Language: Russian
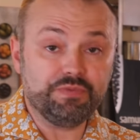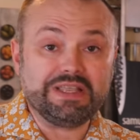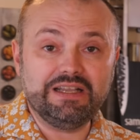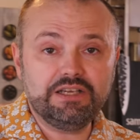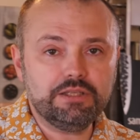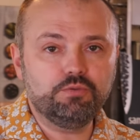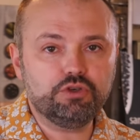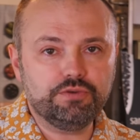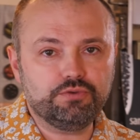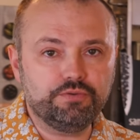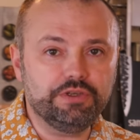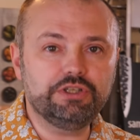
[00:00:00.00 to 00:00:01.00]
Конечно,
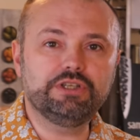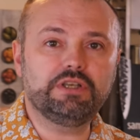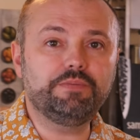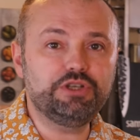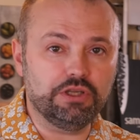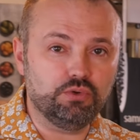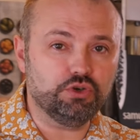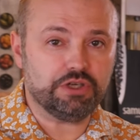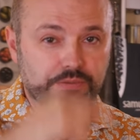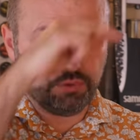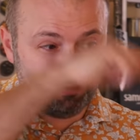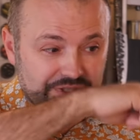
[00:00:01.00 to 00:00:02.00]
можно все выложить обычной
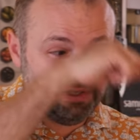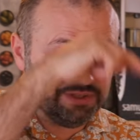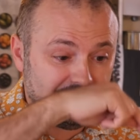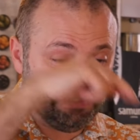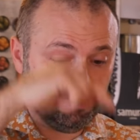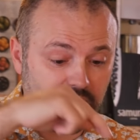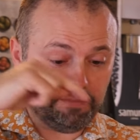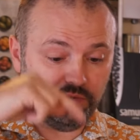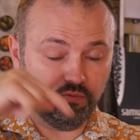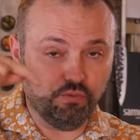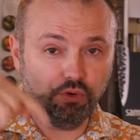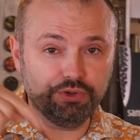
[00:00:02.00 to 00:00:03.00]
ложкой, потом сделать такие как
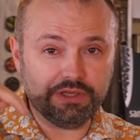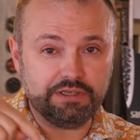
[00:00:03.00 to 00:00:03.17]
бы волны,